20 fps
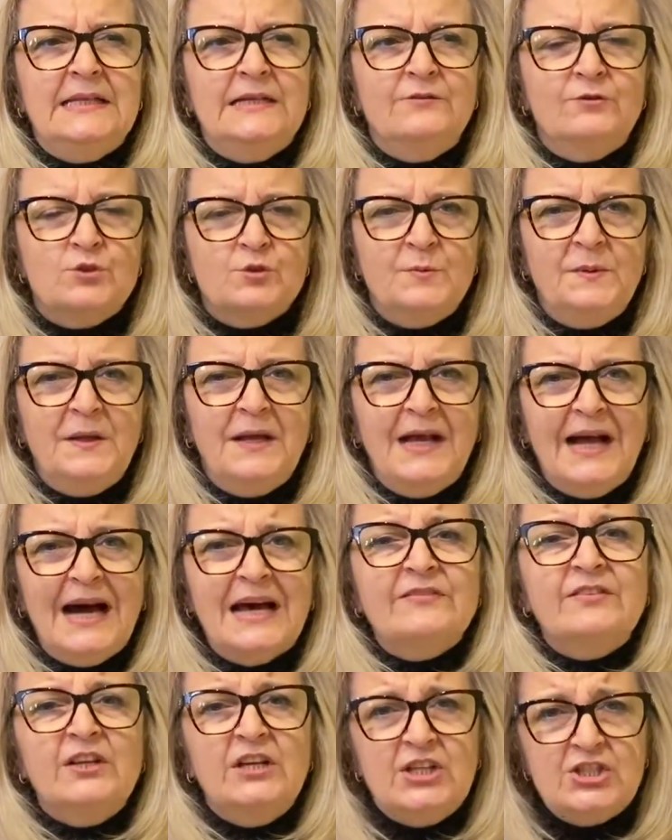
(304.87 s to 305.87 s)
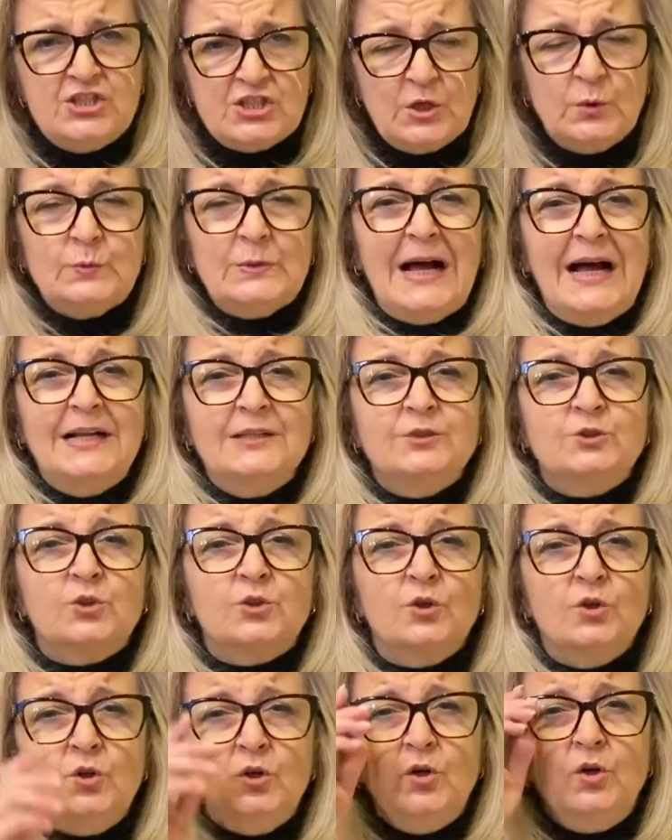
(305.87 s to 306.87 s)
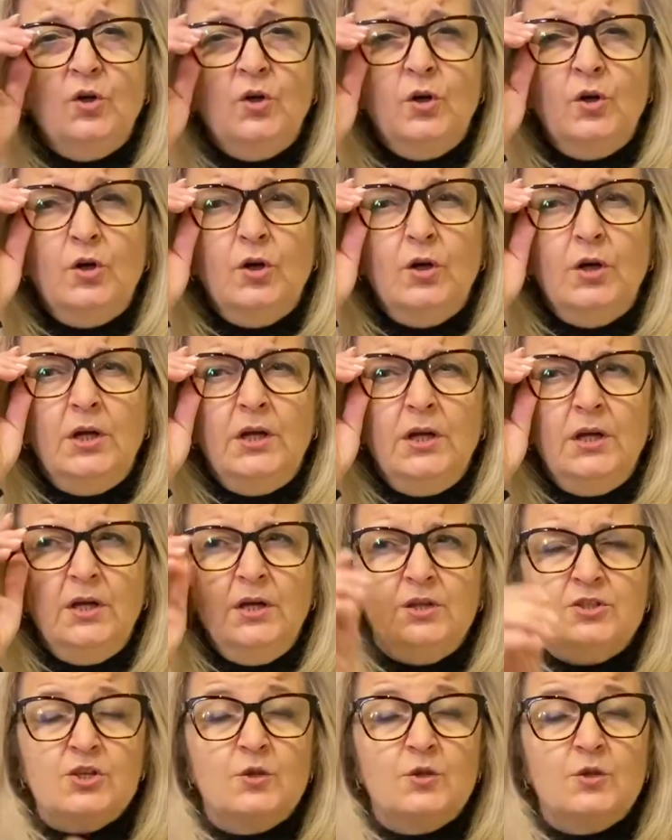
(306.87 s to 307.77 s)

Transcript: devo spiegarvi che c'è un, altro, eh,